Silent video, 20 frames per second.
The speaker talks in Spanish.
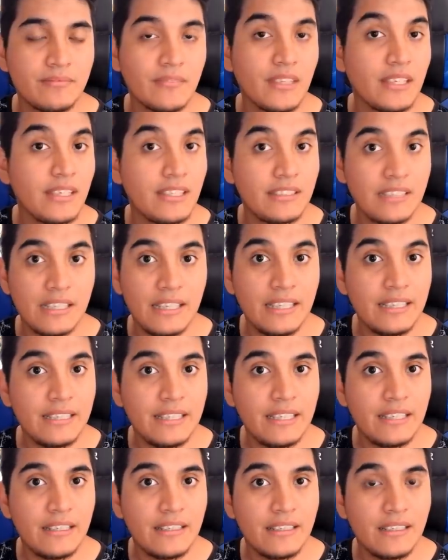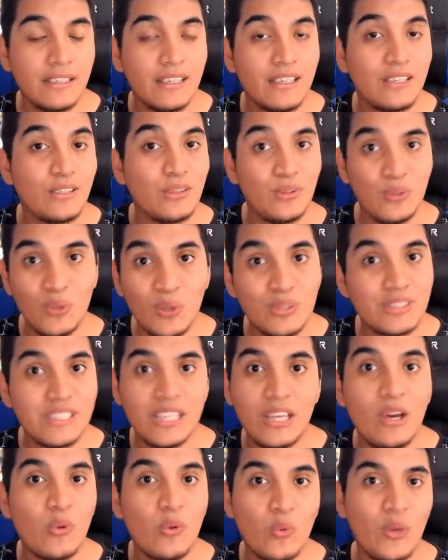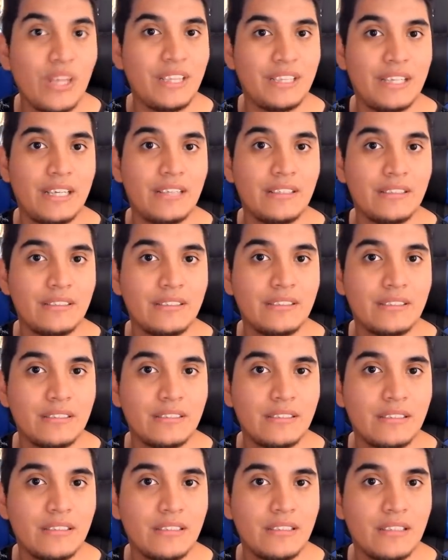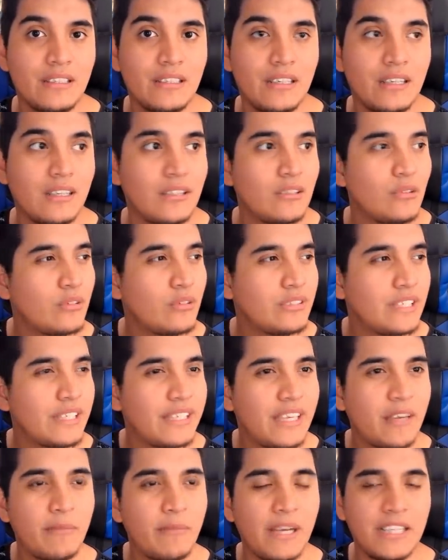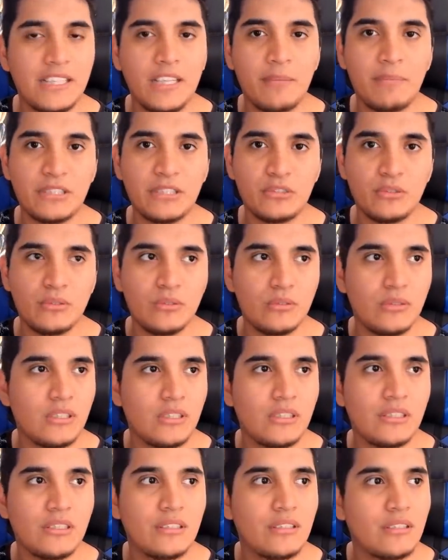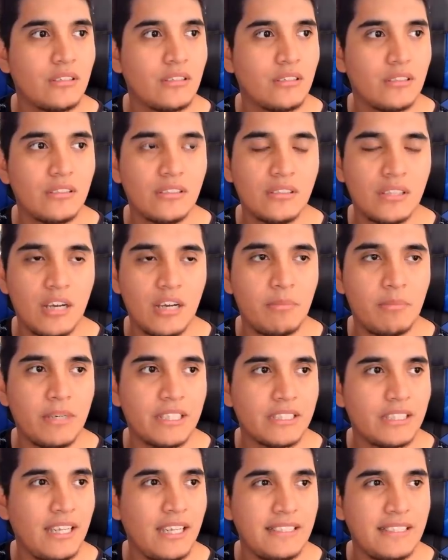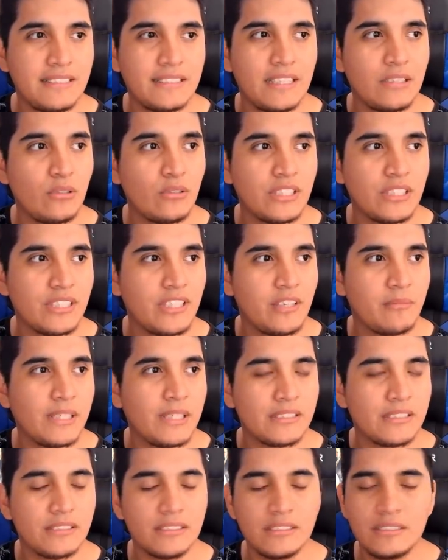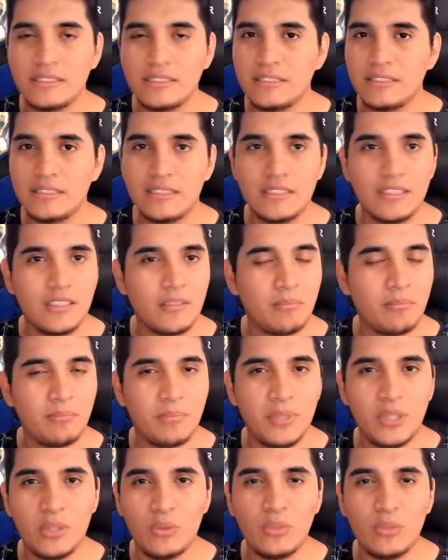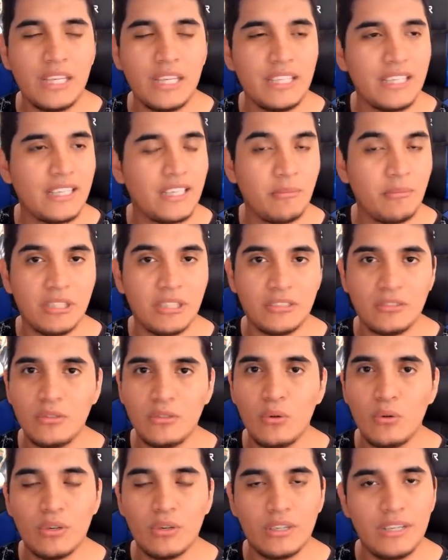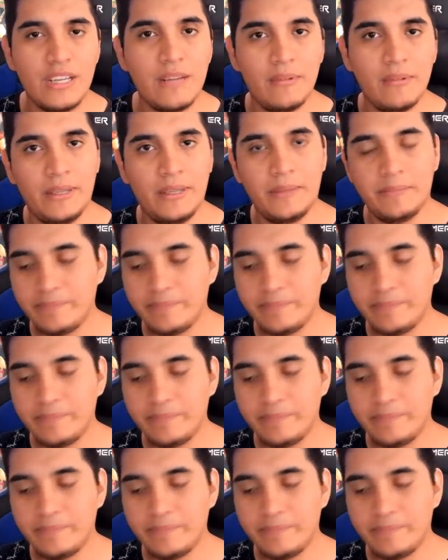Y esta gente no se ha dado cuenta. No sé quién más le pasó. Aparte de Lisa, no sé quién más pero una discriminación horrible.